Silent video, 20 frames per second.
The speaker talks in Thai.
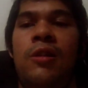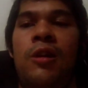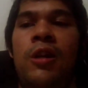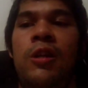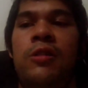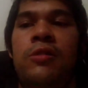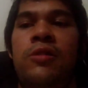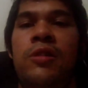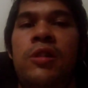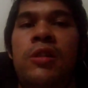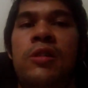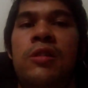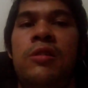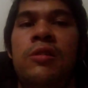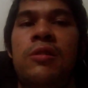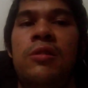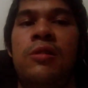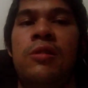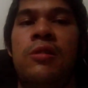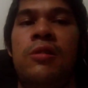I
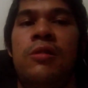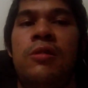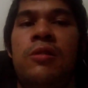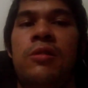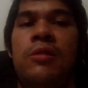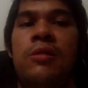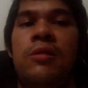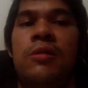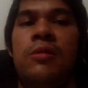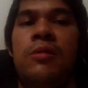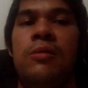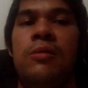think uh,